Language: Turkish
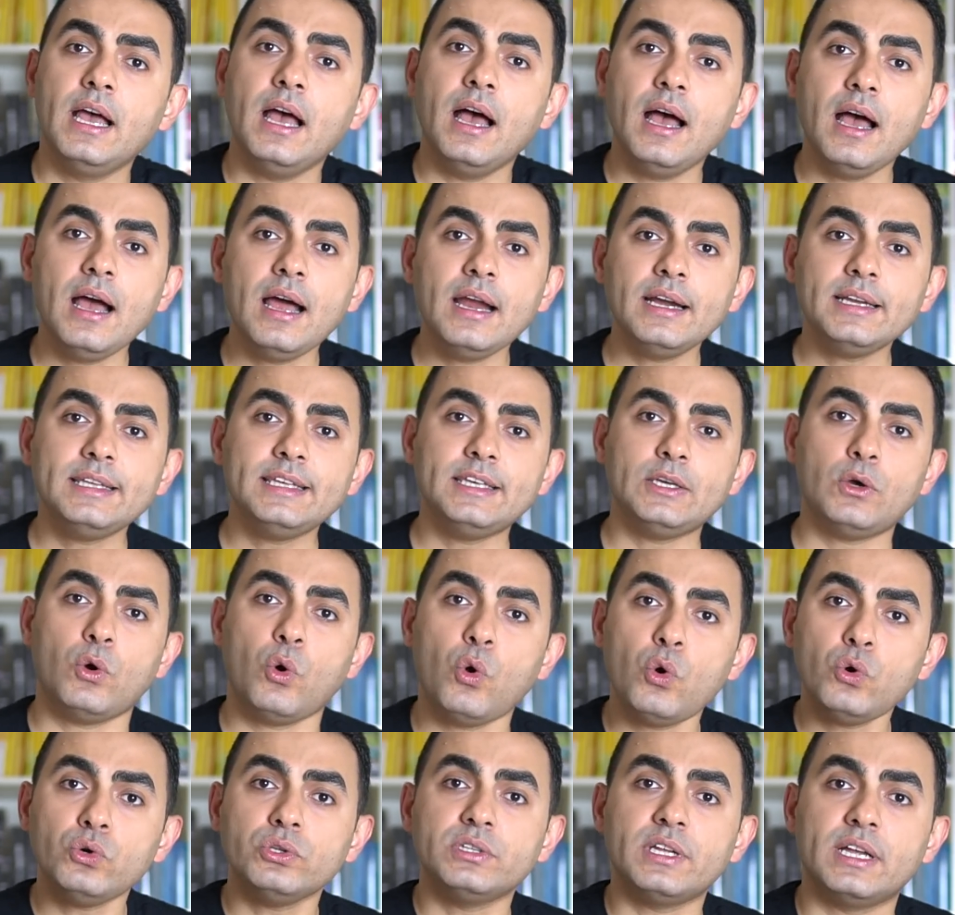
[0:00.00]
Eğer ki
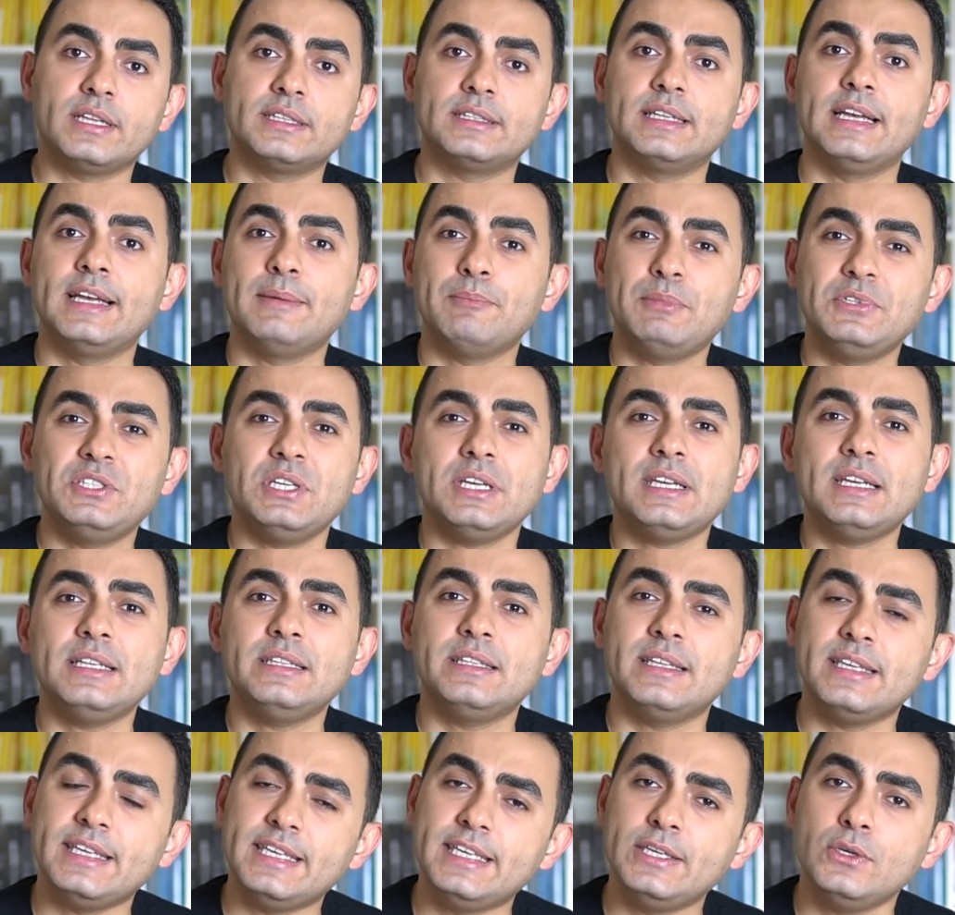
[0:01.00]
oradan bir
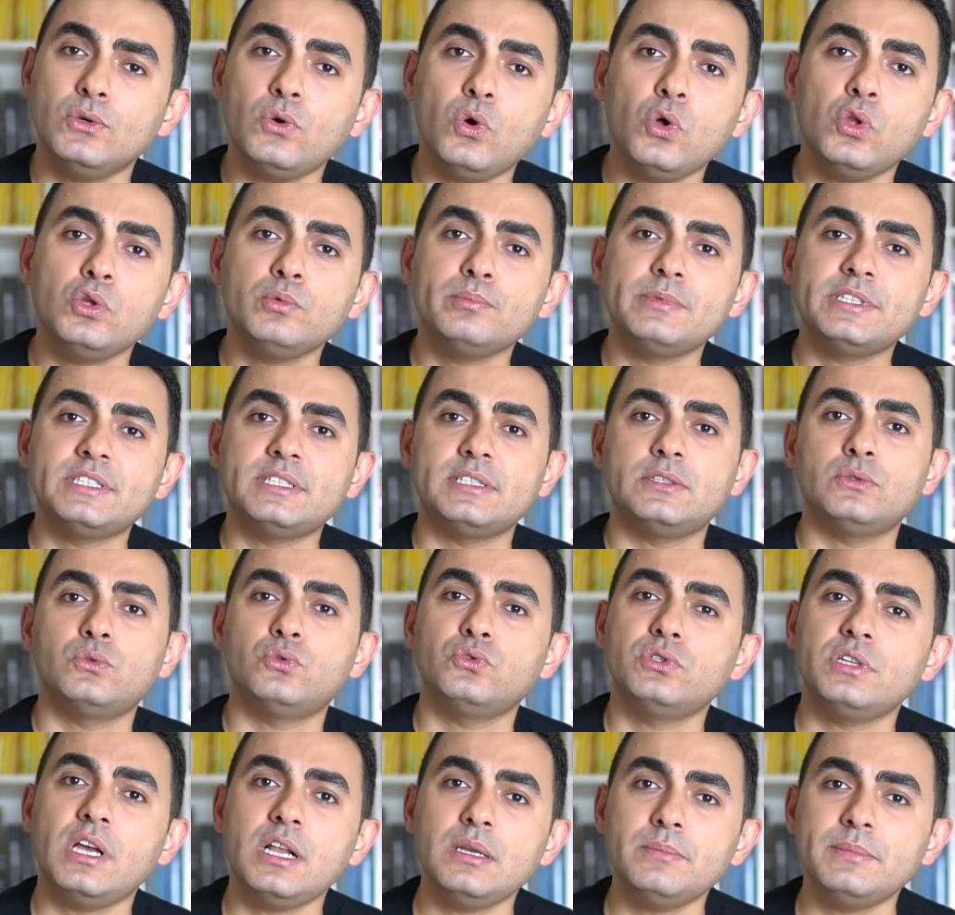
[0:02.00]
şekilde iyi olmasını,
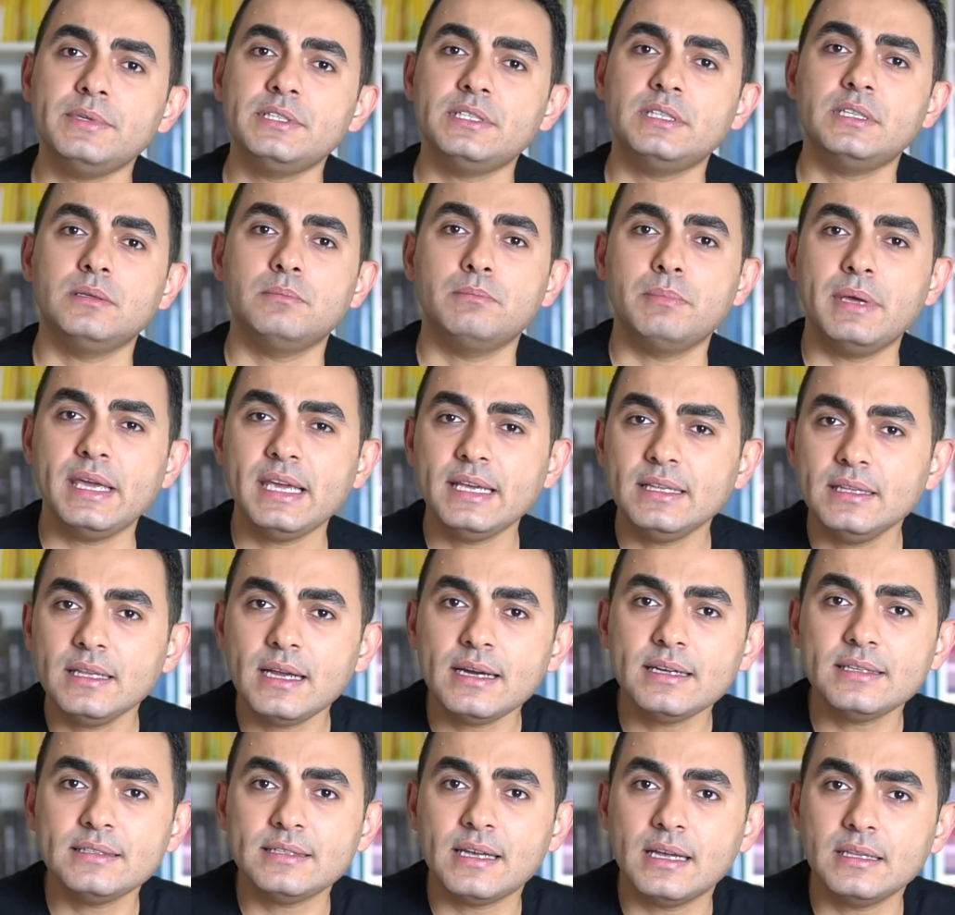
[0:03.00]
düzelmesini
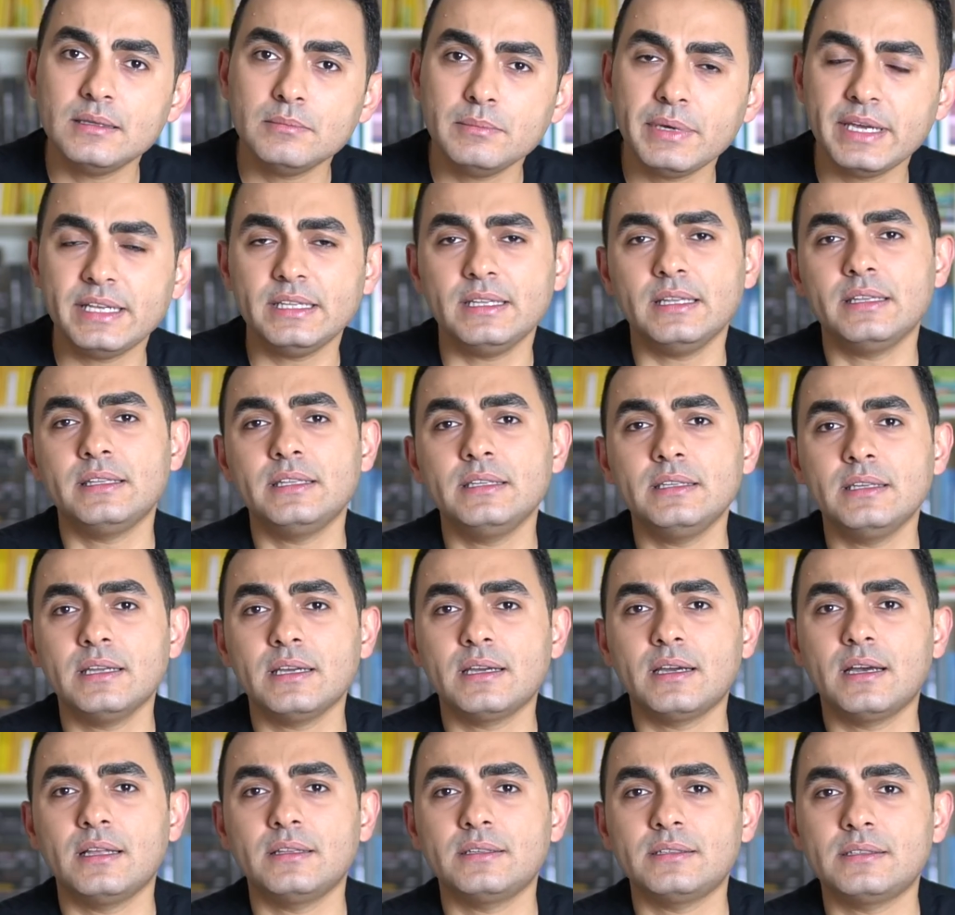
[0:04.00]
beklersen
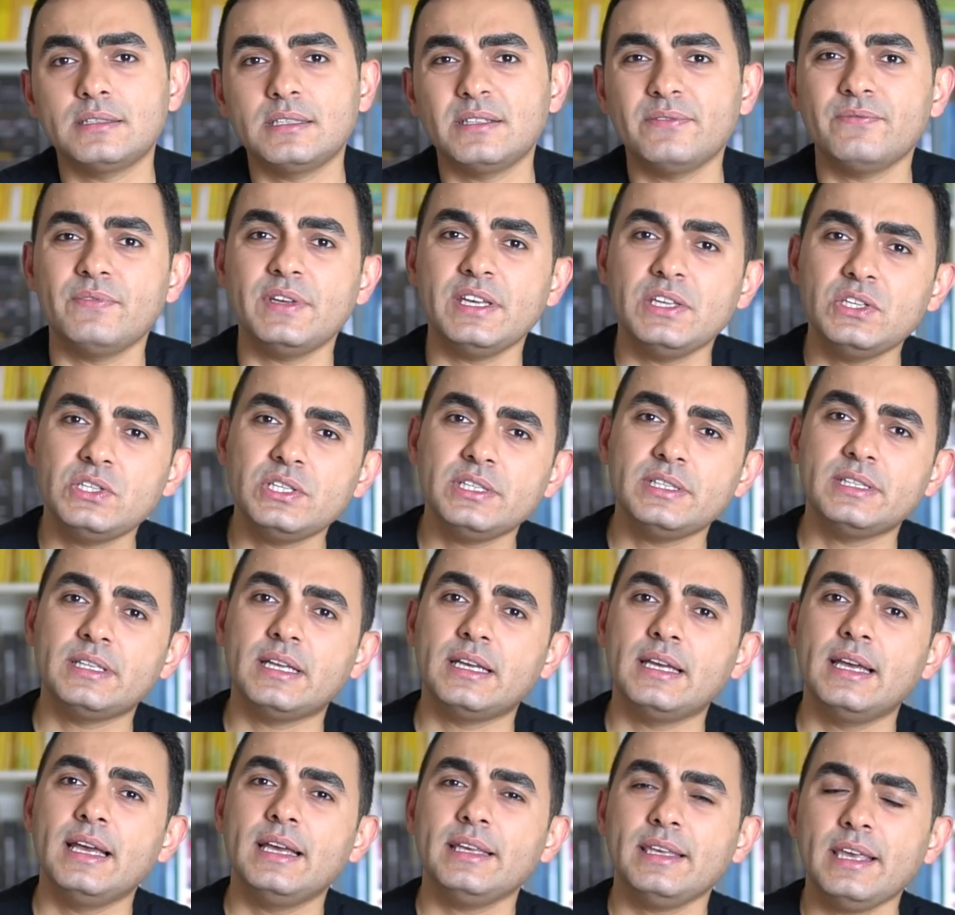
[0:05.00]
beklediğinle kalırsın ve
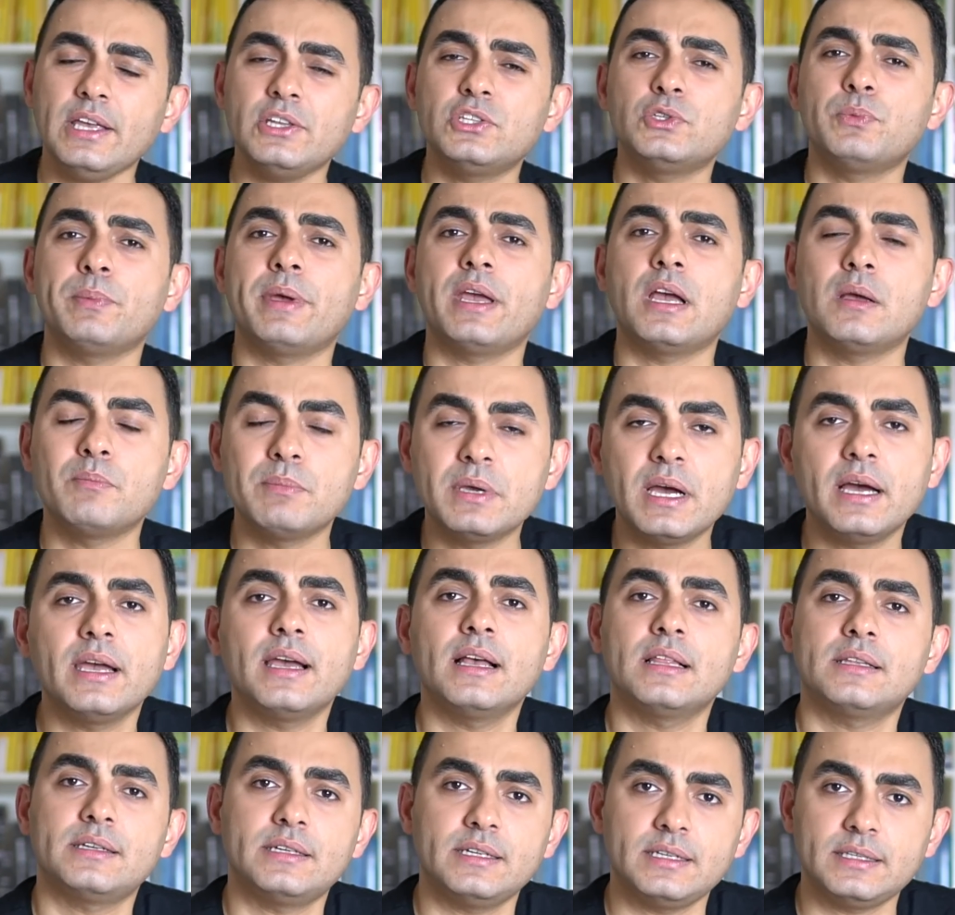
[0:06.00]
içinde geçmeyen bir
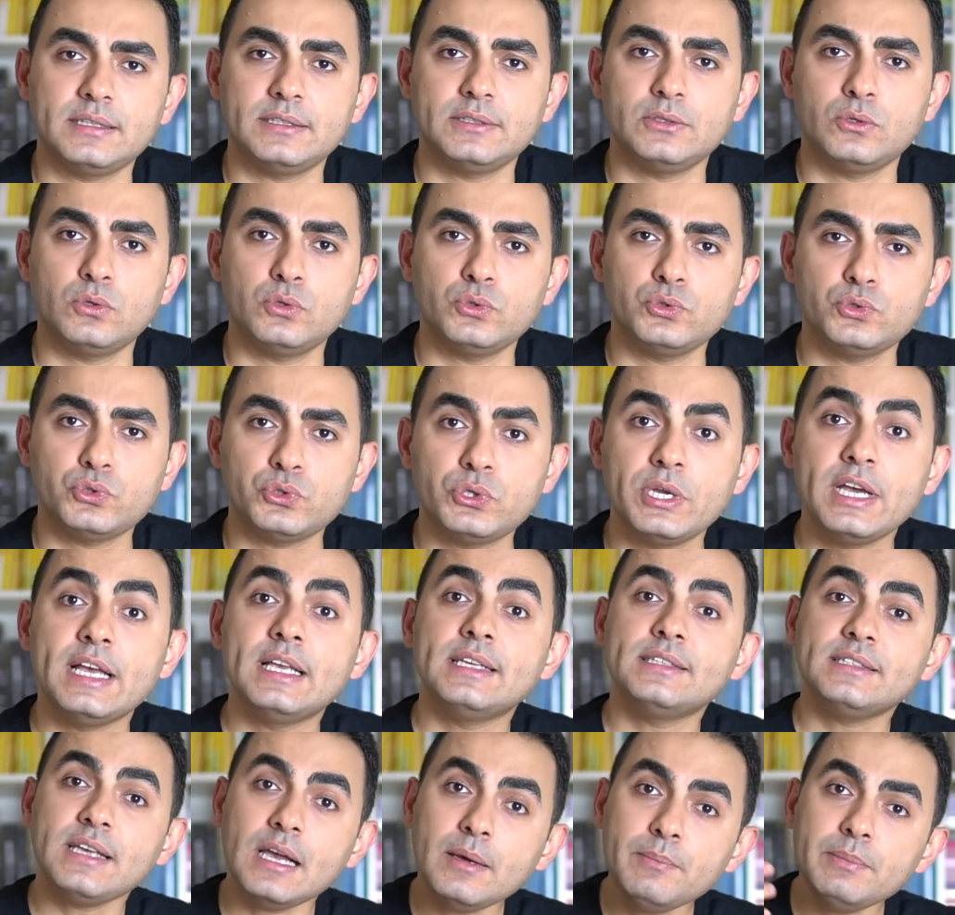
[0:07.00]
hayal kırıklığı oluşur.
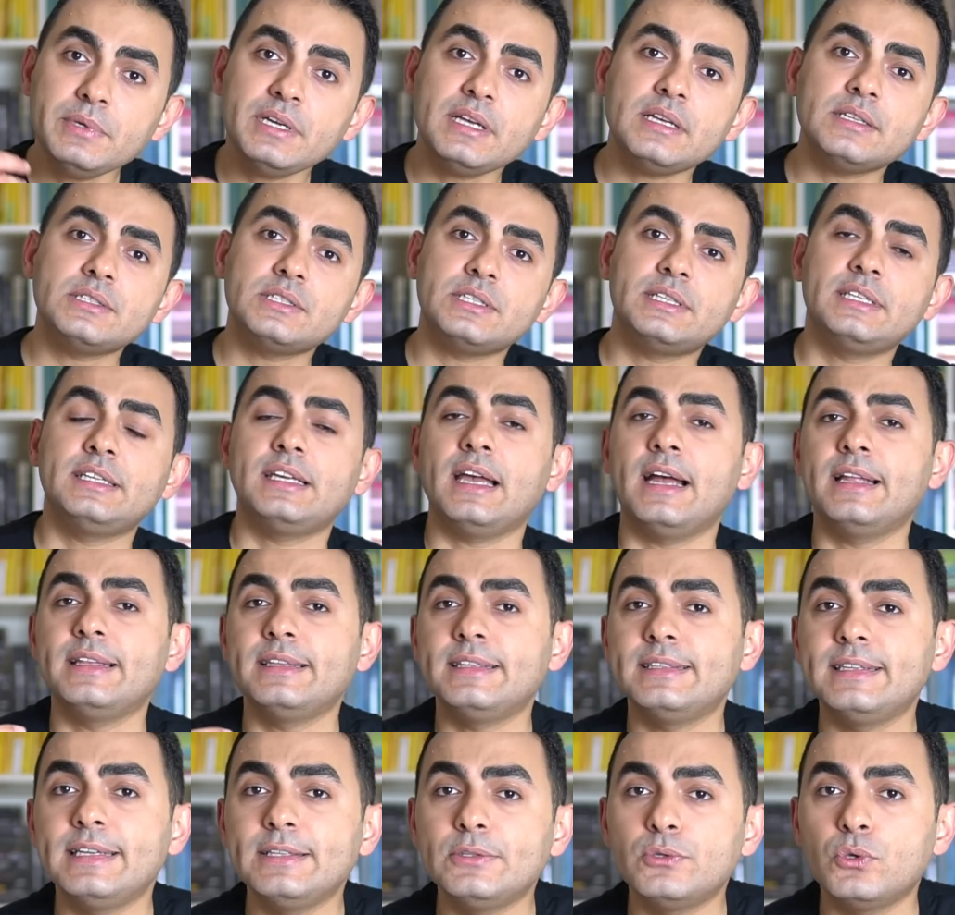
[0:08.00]
Sen birazcık
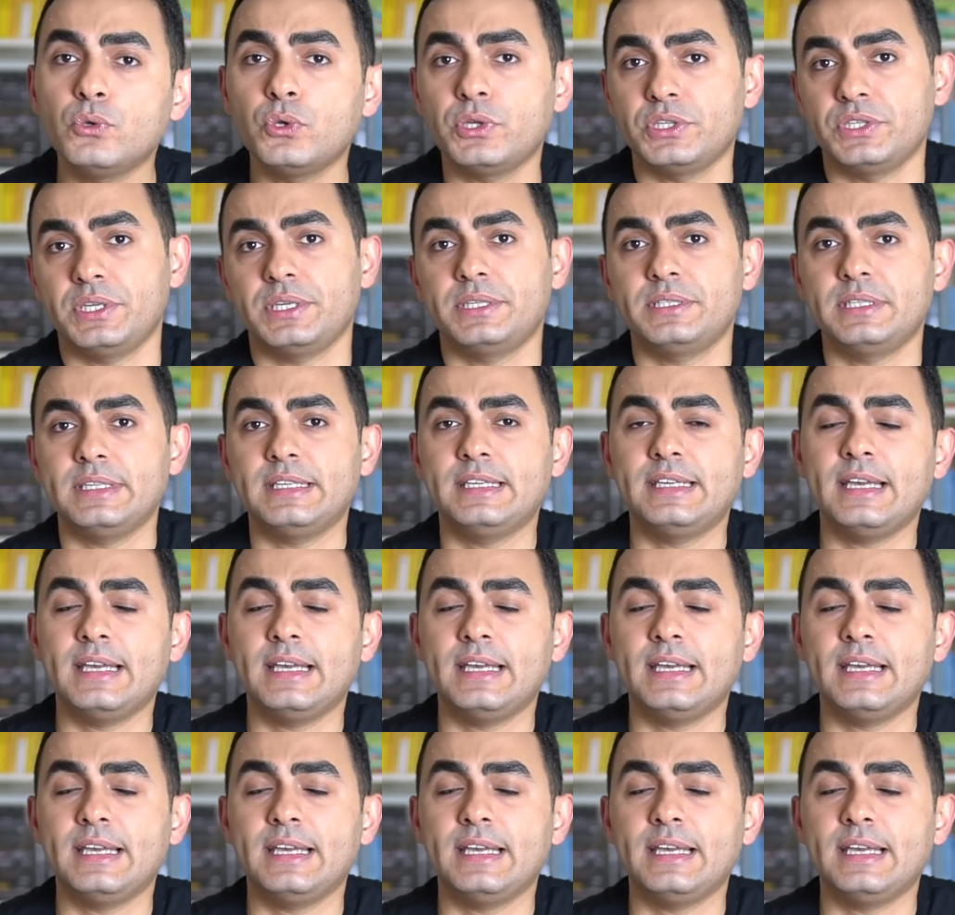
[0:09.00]
kendine döneceksin.